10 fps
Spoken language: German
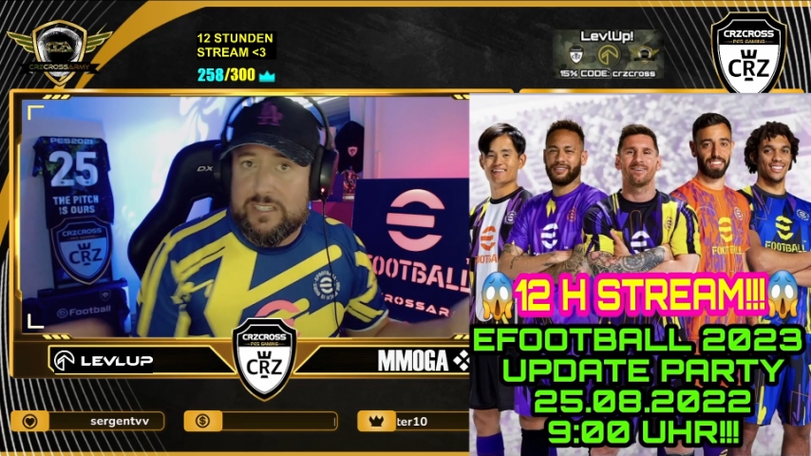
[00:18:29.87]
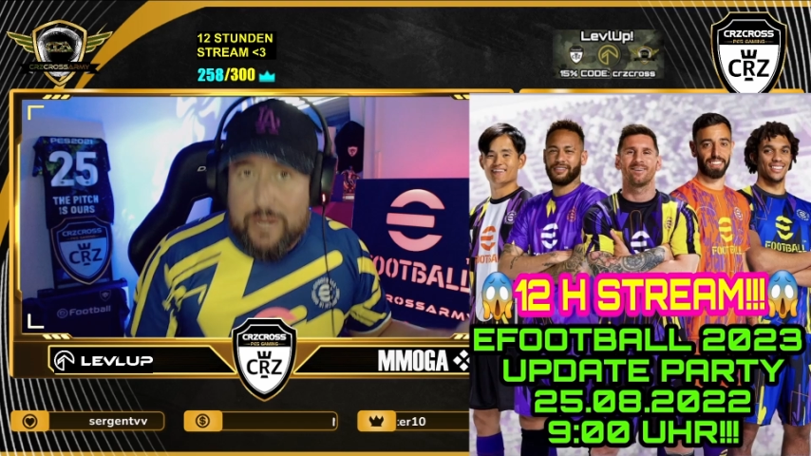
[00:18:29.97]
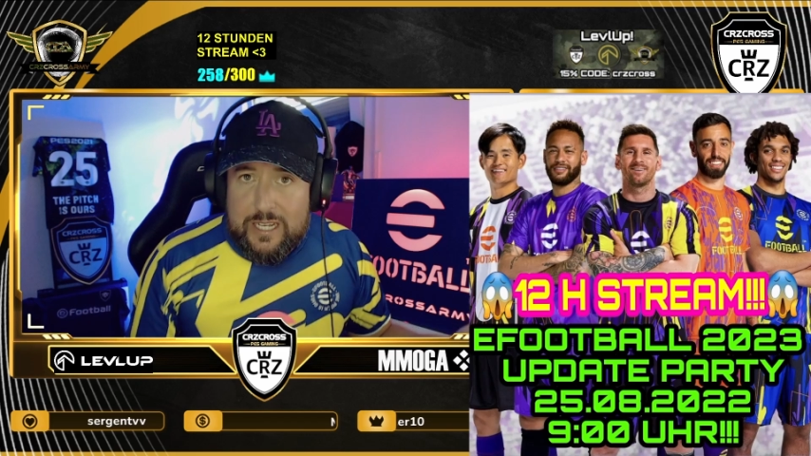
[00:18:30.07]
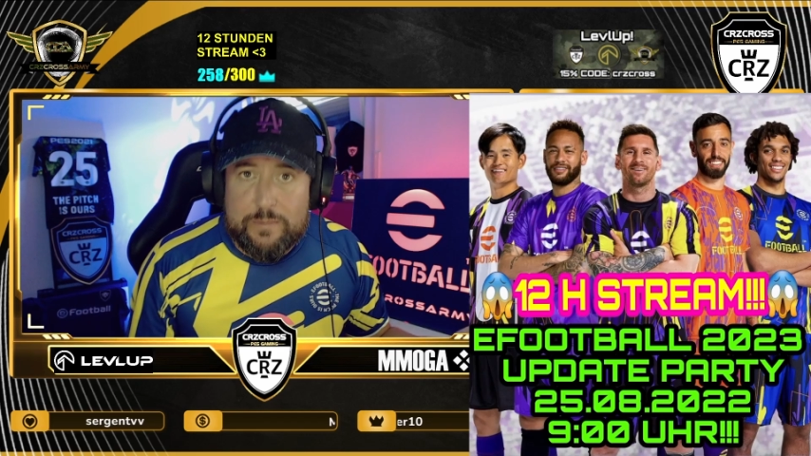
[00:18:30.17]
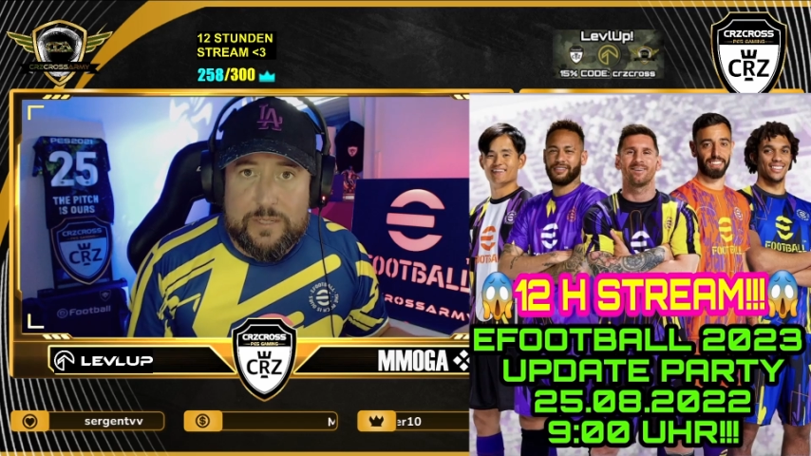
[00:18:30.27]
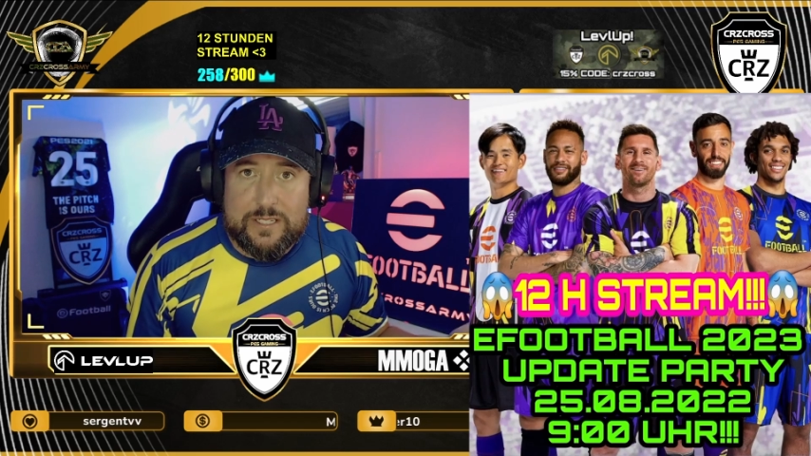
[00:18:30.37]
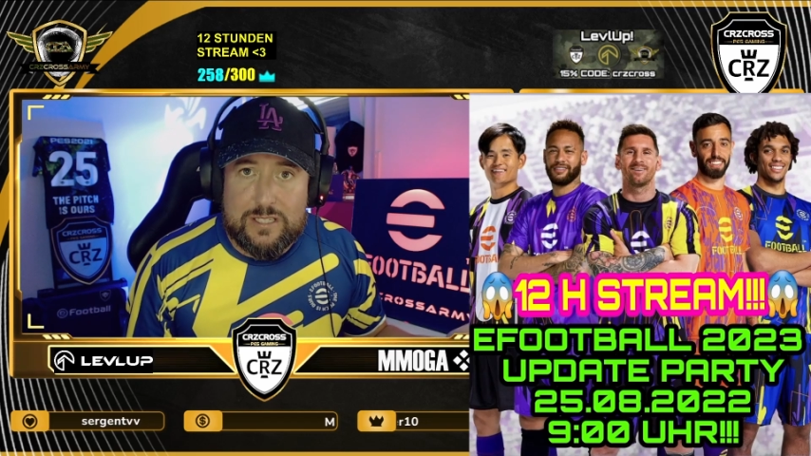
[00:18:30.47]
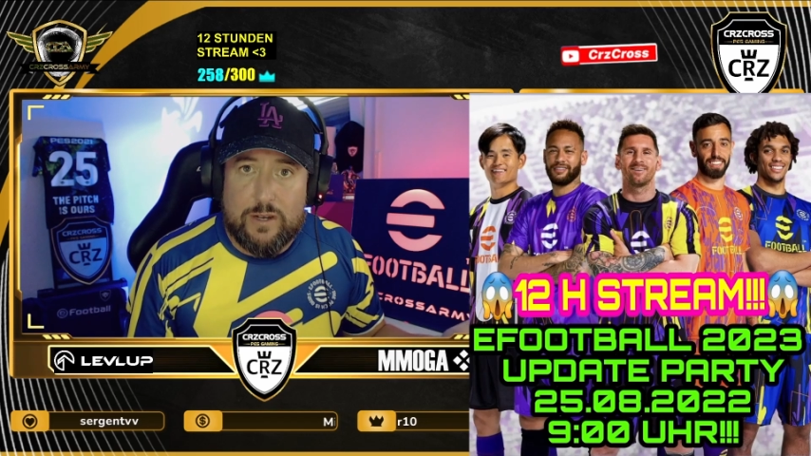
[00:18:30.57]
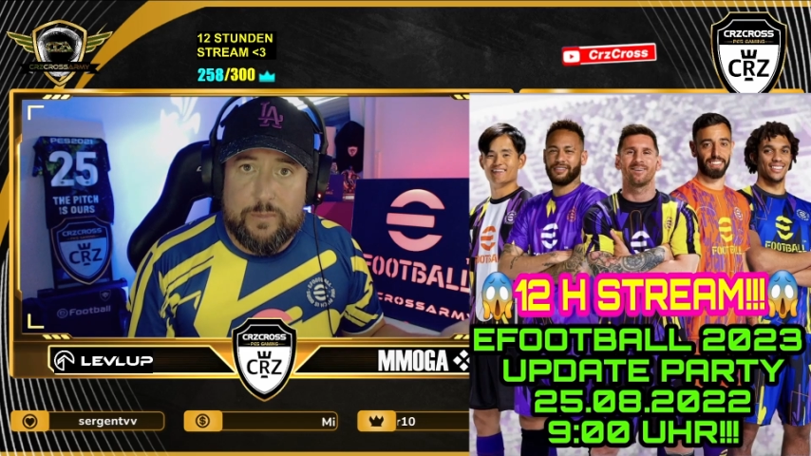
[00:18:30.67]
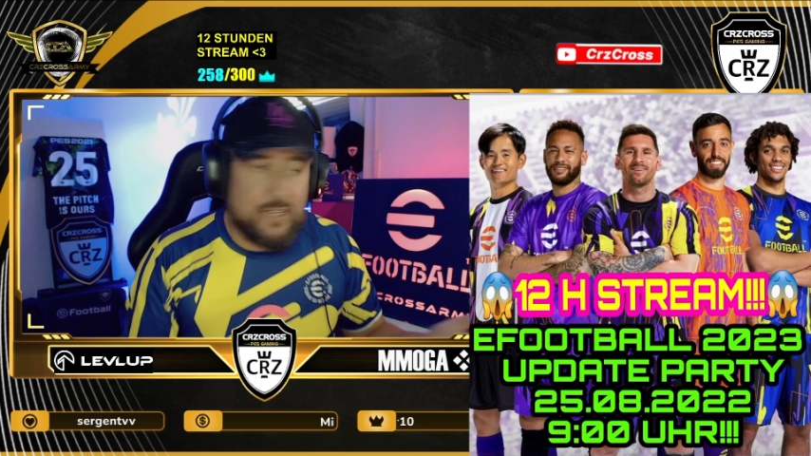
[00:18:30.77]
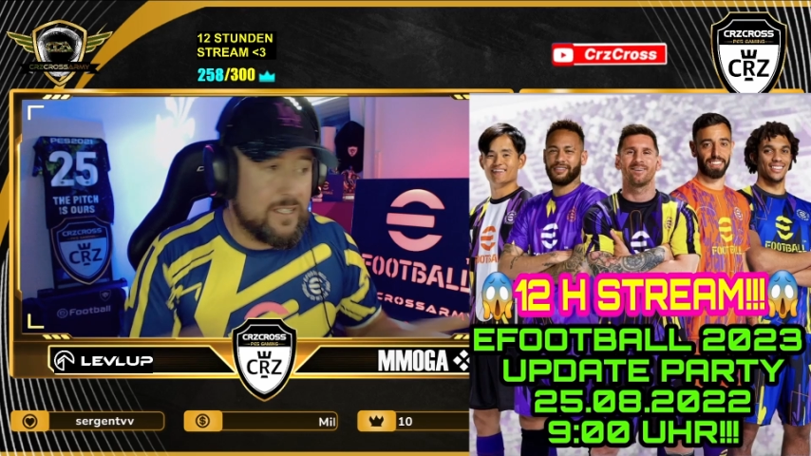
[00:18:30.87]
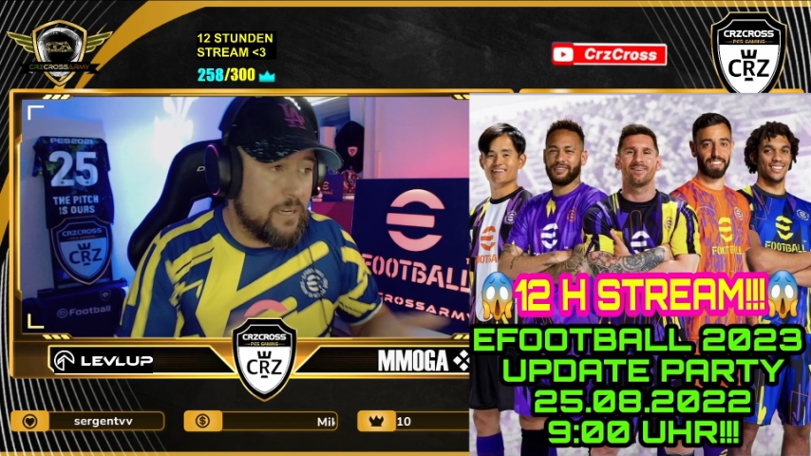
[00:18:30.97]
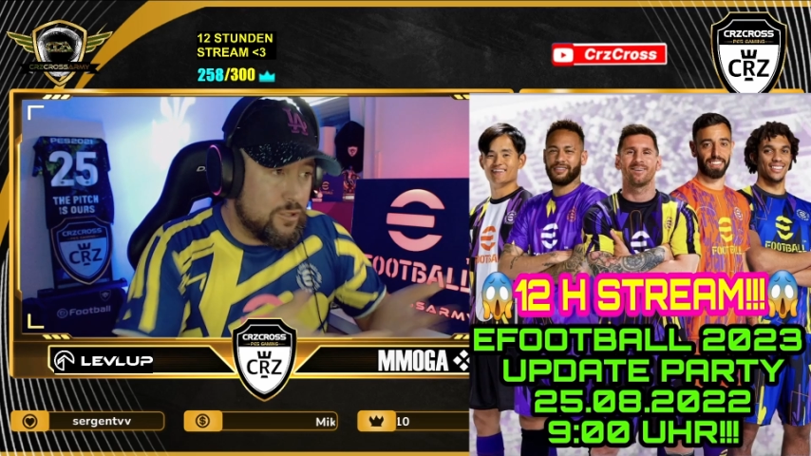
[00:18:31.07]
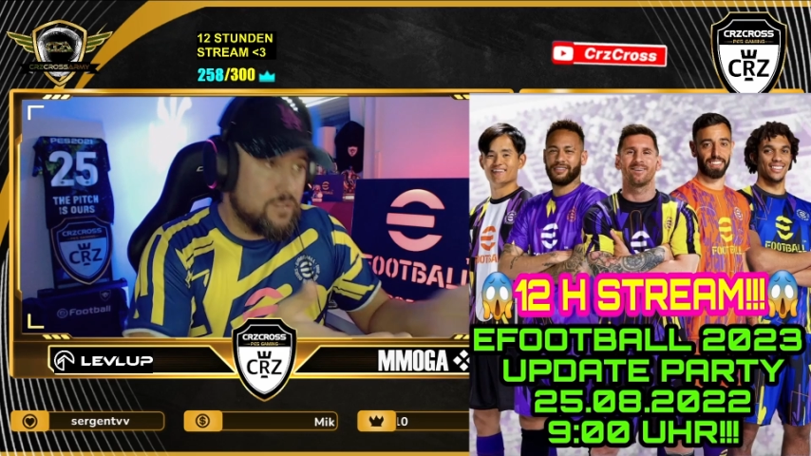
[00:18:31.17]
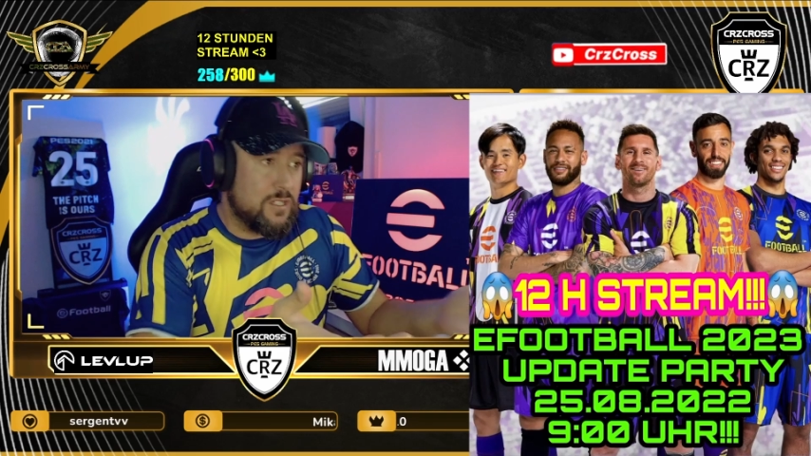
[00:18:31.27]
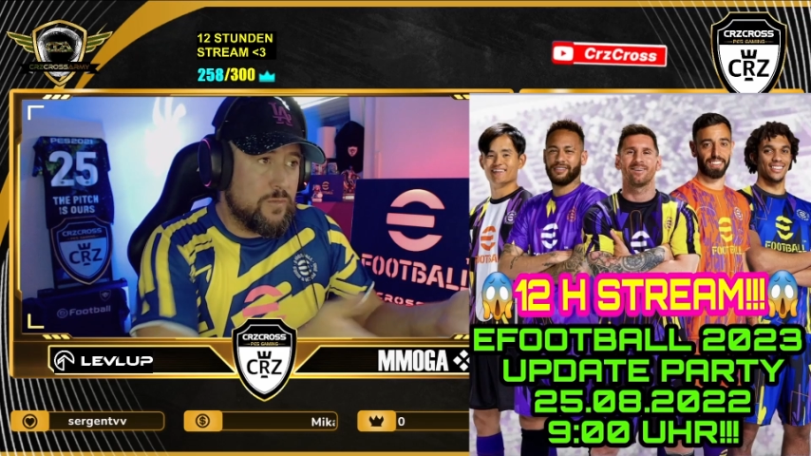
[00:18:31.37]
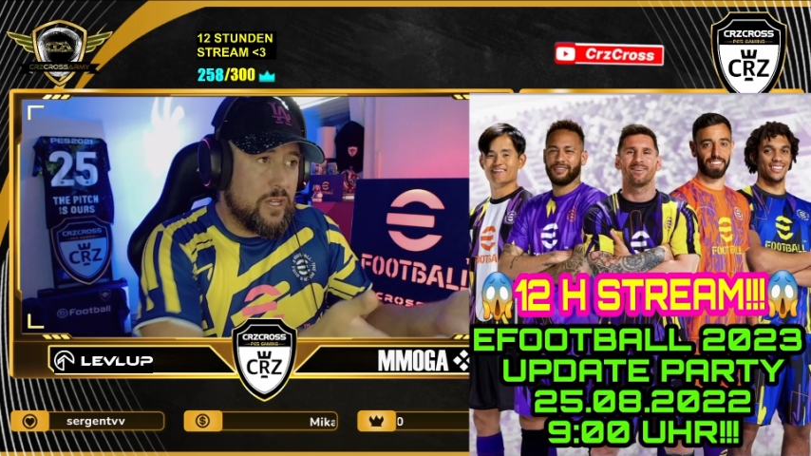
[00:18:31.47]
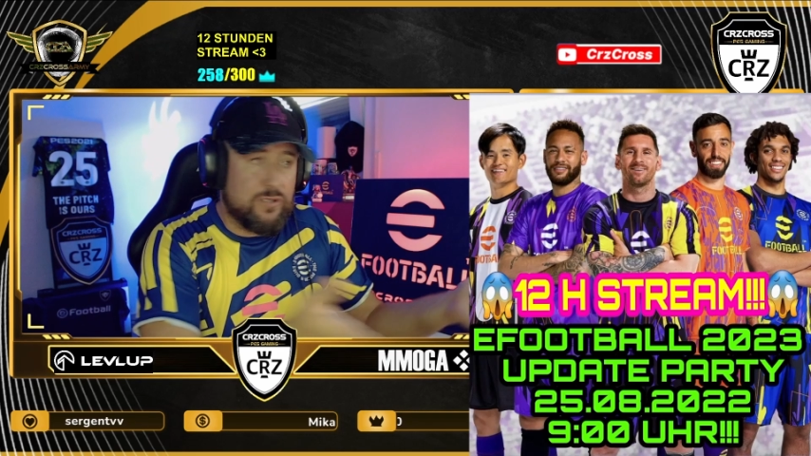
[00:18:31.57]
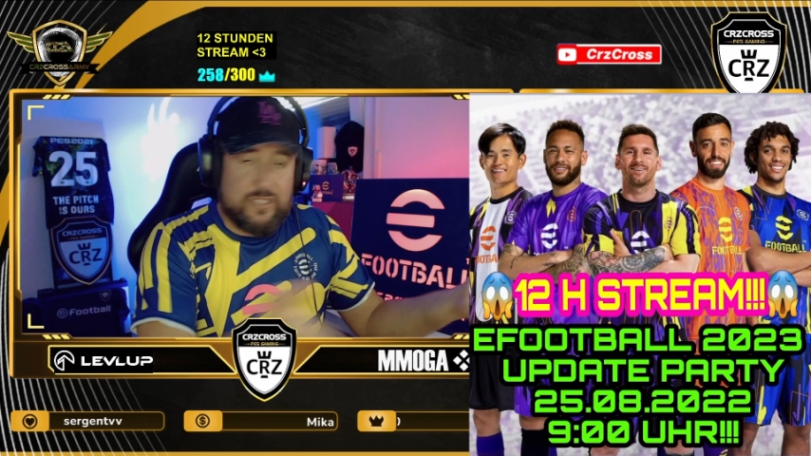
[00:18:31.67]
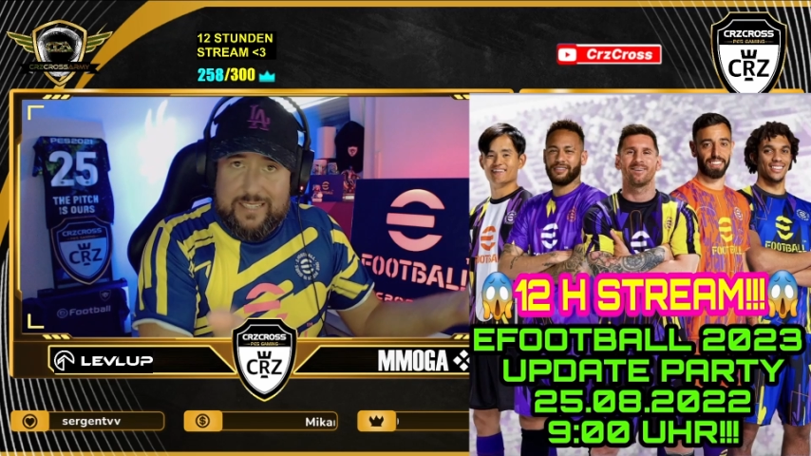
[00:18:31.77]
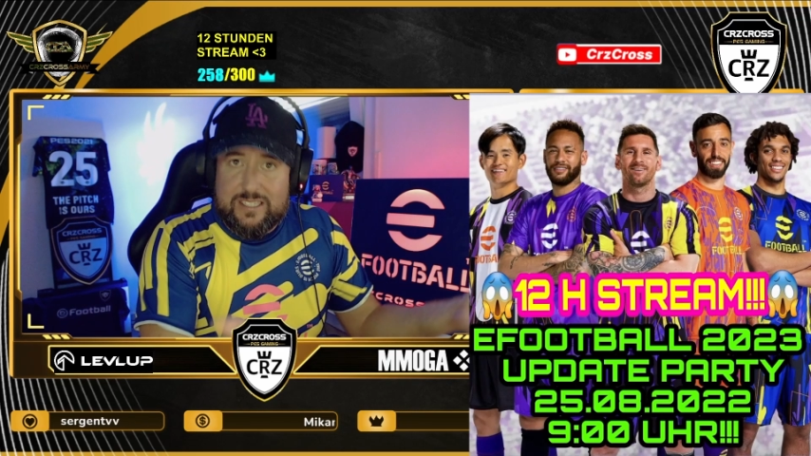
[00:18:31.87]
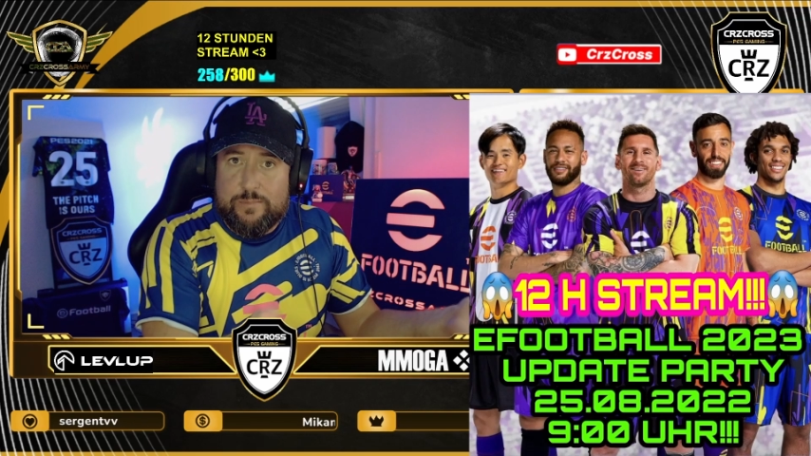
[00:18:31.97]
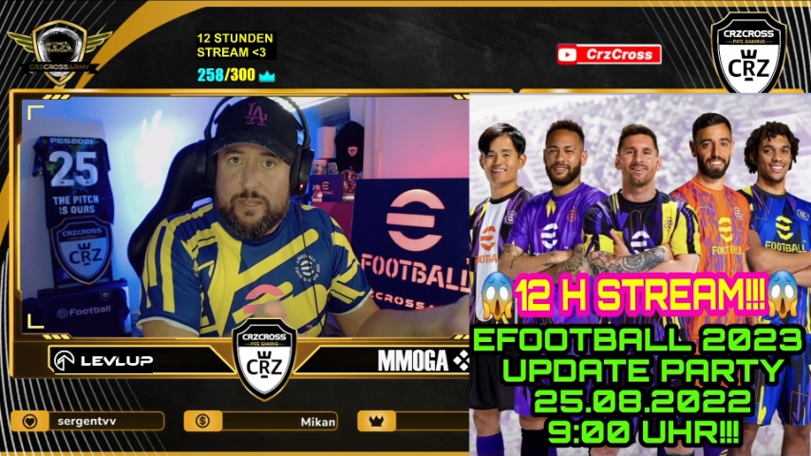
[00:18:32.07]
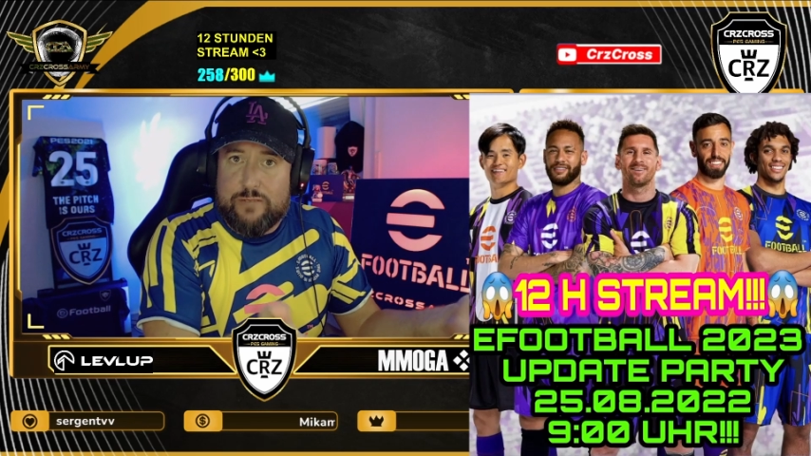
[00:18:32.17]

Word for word: Was mache ich mit den 2 Mille? Da müssen Sie mir jetzt im